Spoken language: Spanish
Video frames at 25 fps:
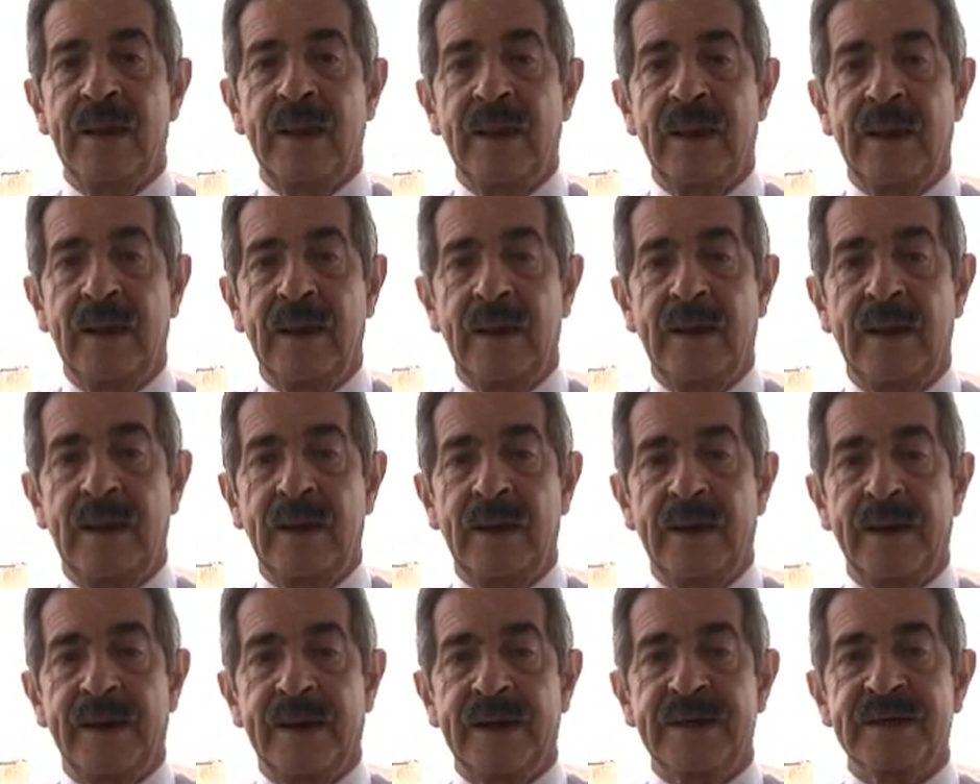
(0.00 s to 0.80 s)

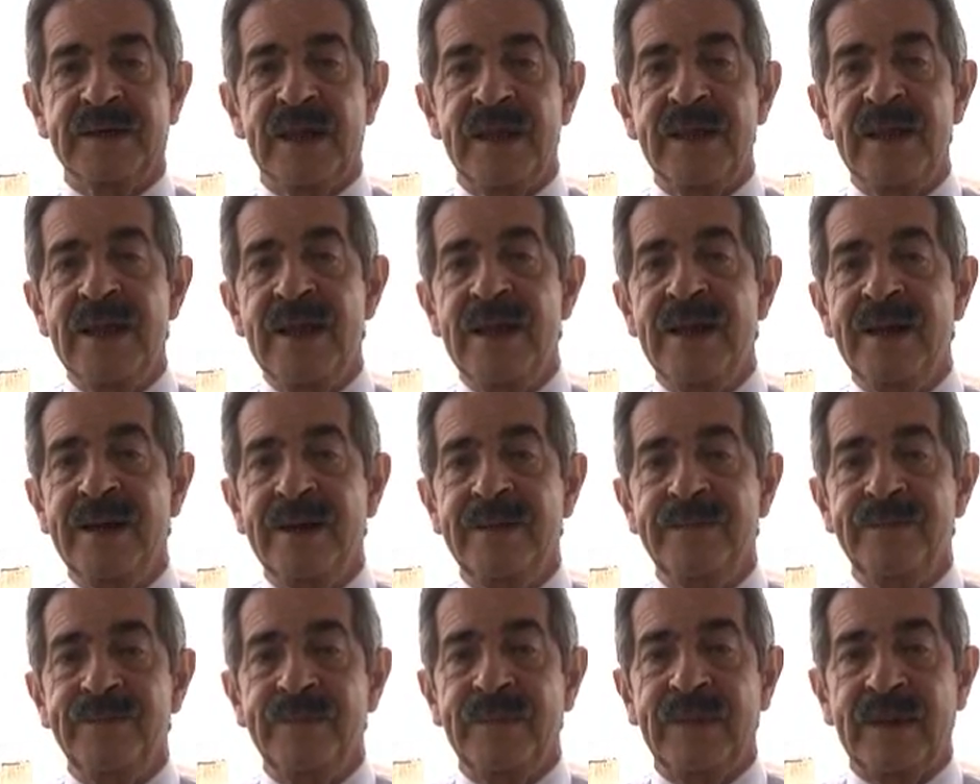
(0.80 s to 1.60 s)
eh, reseñar
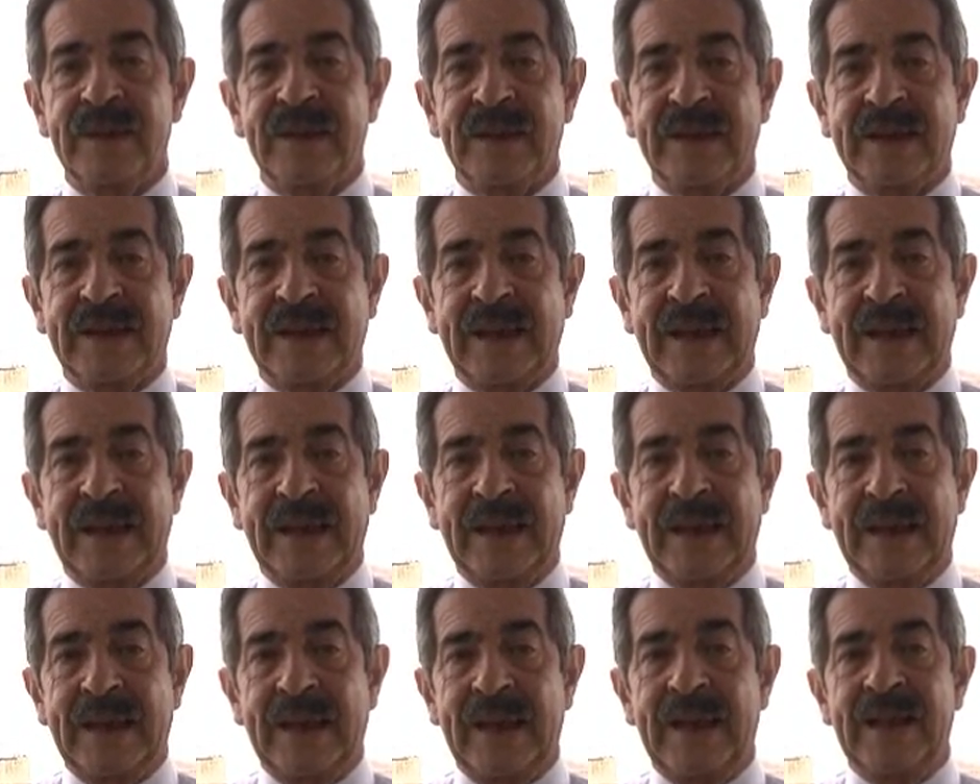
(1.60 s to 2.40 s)

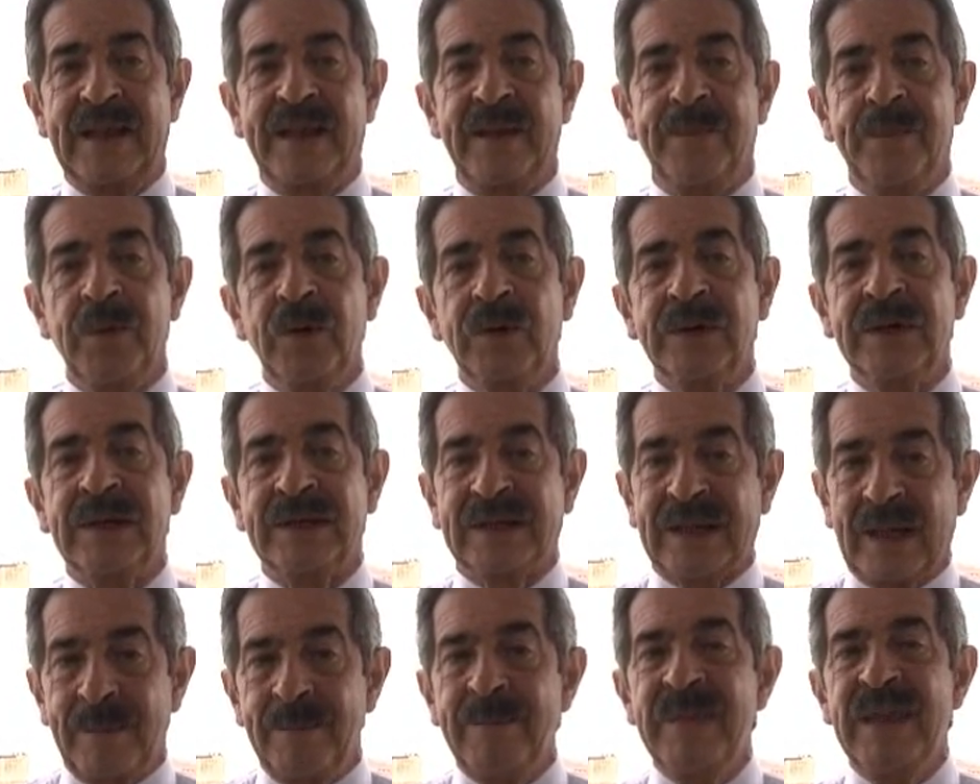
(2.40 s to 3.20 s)
que el
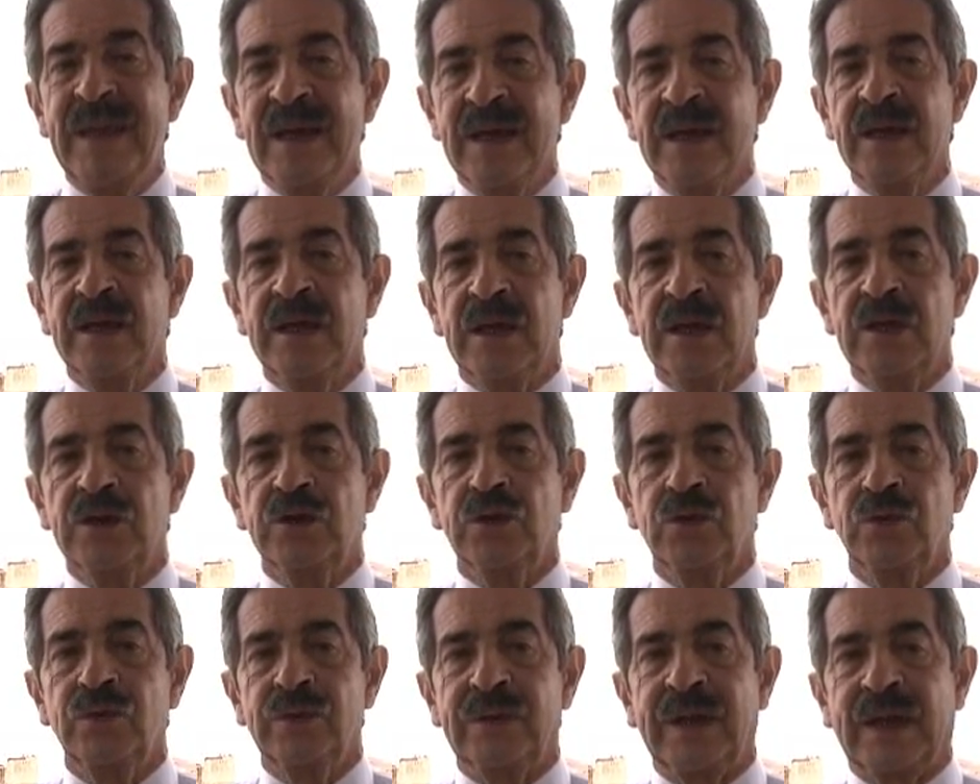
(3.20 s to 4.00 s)
deporte también
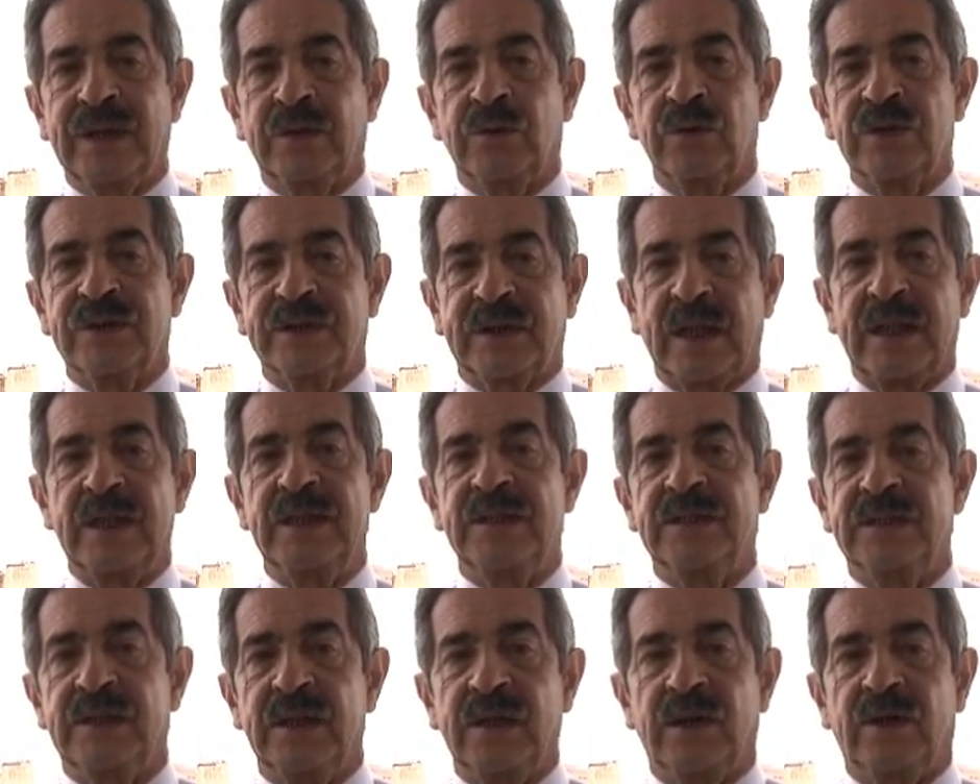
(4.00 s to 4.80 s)
es un dato
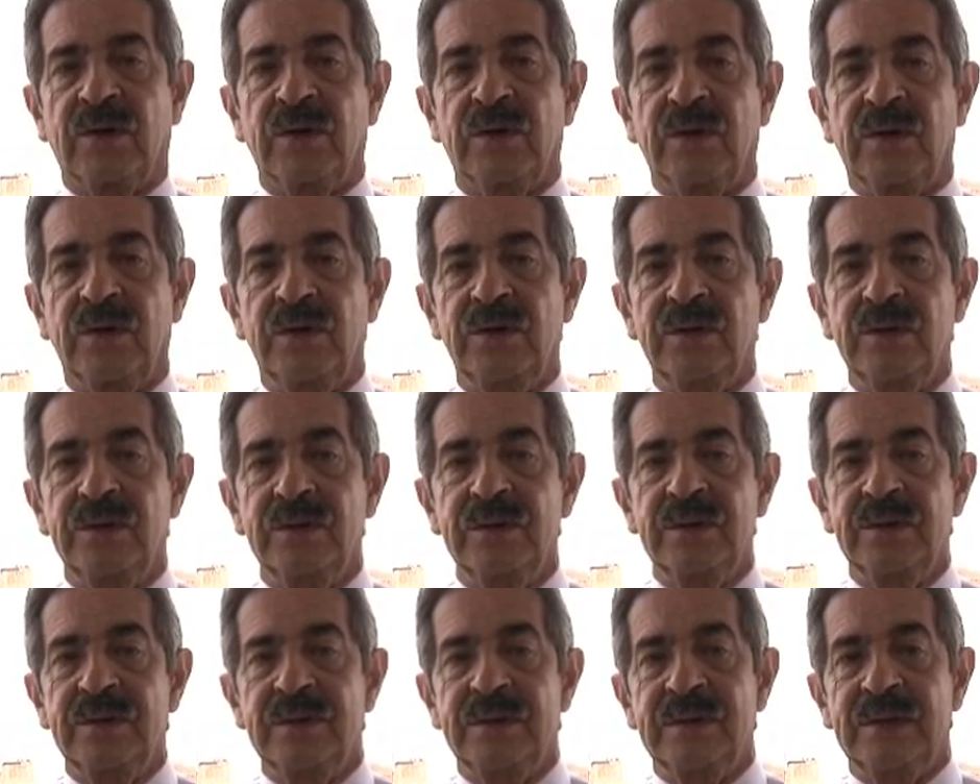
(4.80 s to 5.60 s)
estadístico
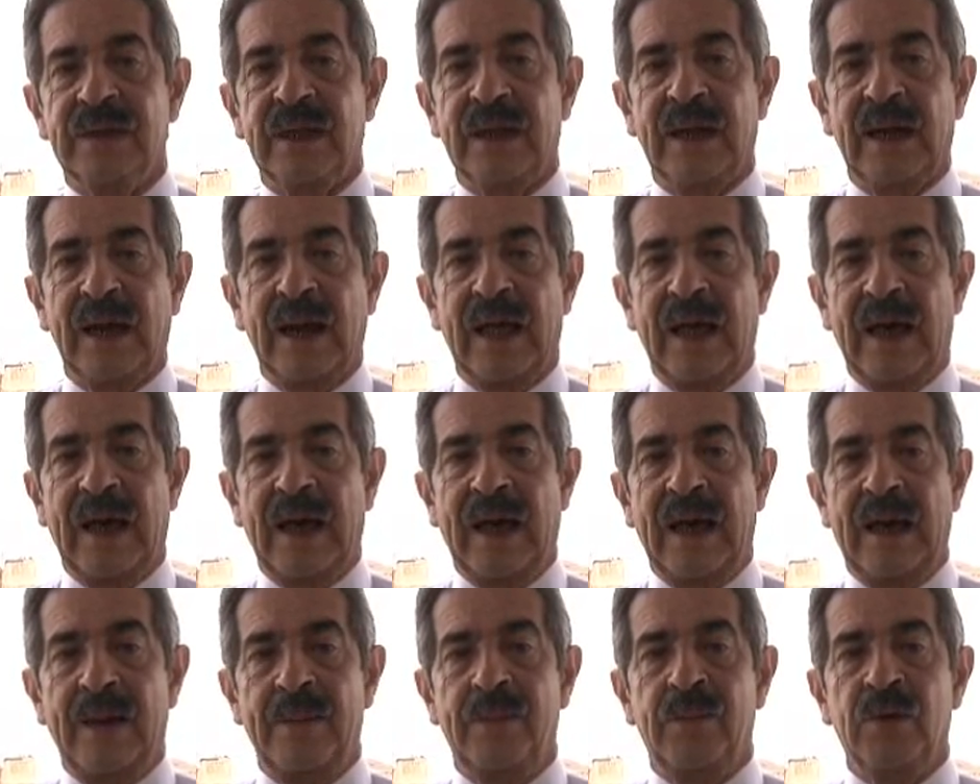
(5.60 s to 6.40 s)
de
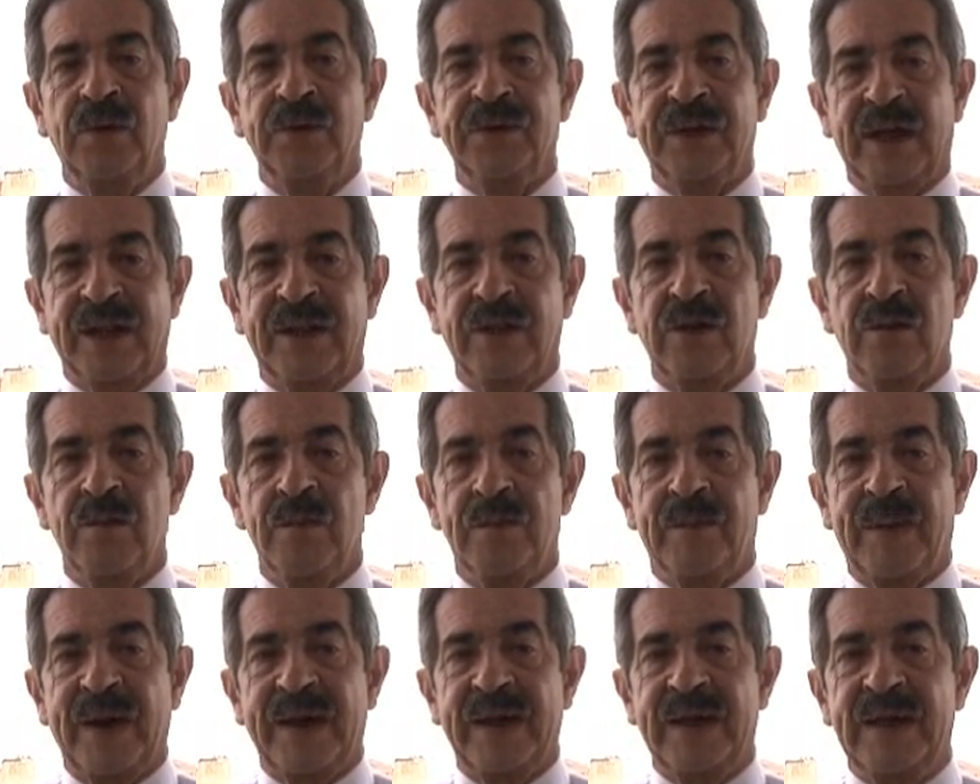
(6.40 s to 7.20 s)
la bondad de
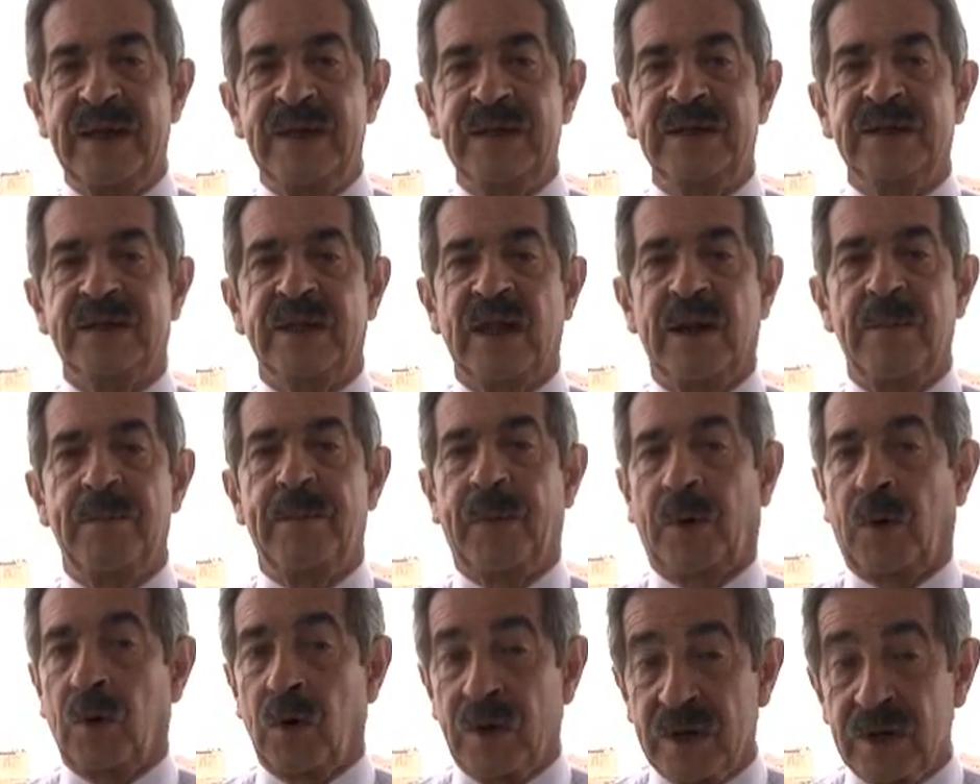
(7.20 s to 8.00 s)
un país, del
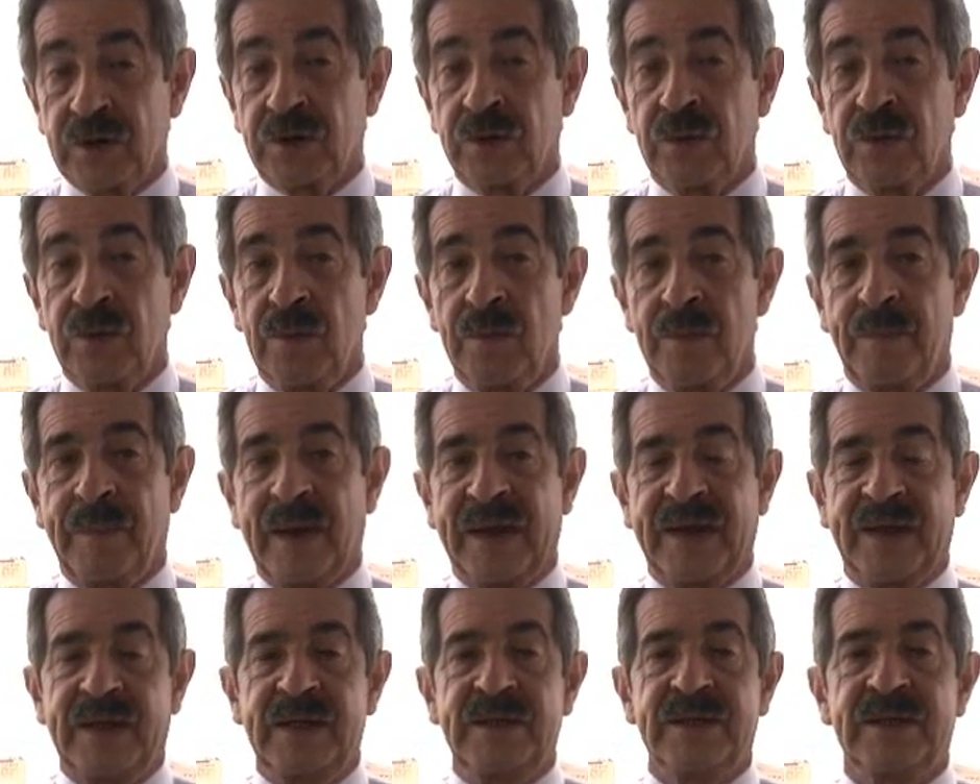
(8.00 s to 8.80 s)
progreso de un
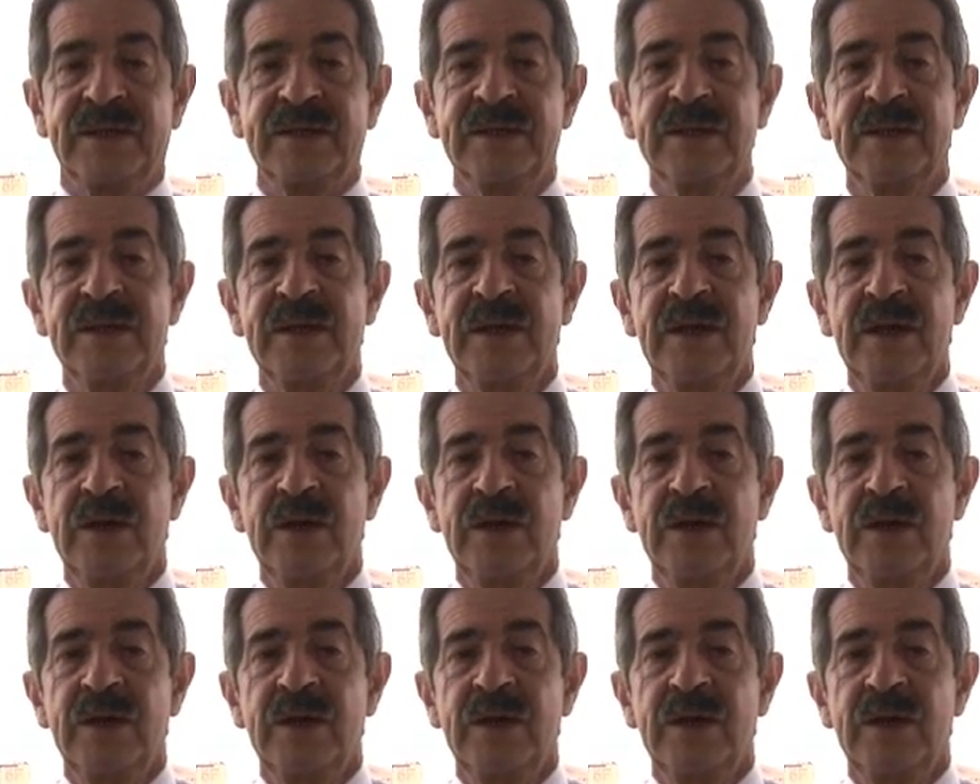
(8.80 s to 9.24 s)
país.